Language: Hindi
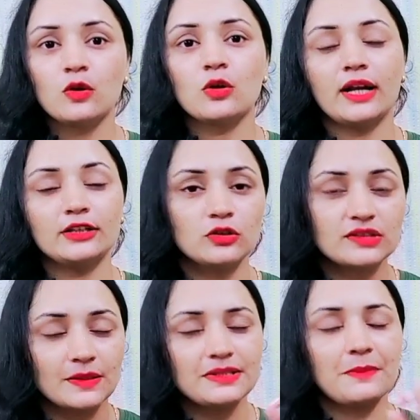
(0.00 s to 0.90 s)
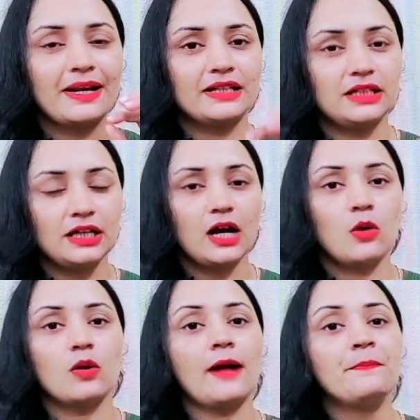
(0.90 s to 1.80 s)
फॉल हो रहा है तो सबसे पहला तरीका
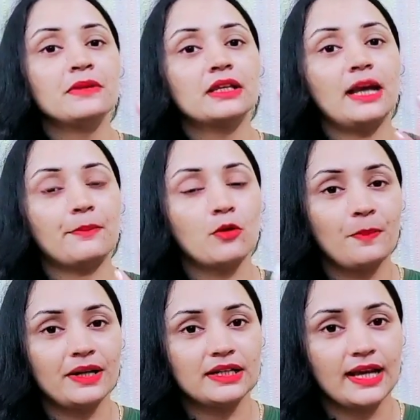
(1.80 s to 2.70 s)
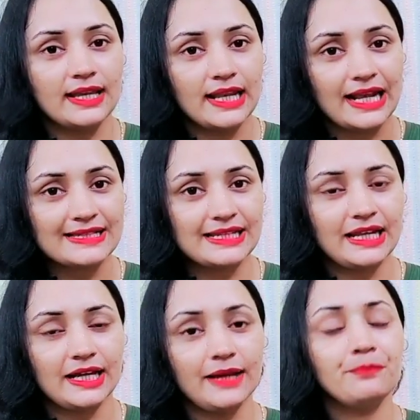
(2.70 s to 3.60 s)
होगा कि आपको पानी का एक गिलास
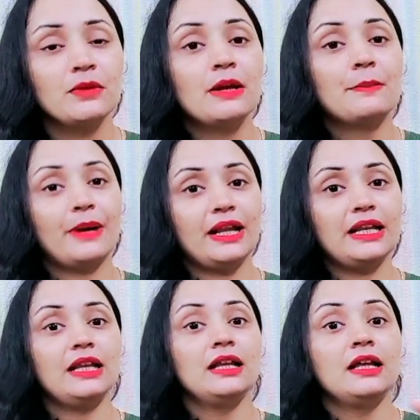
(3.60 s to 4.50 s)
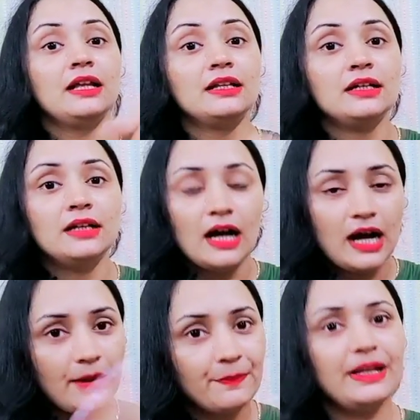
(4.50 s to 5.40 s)
लेना है पानी
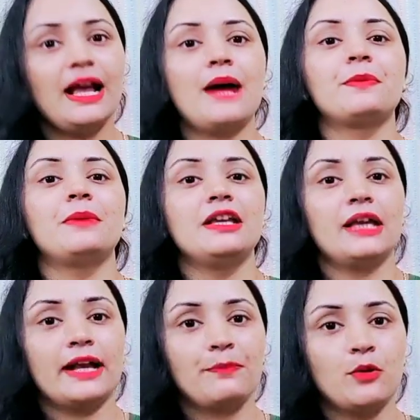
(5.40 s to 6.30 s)
अपने आप में एक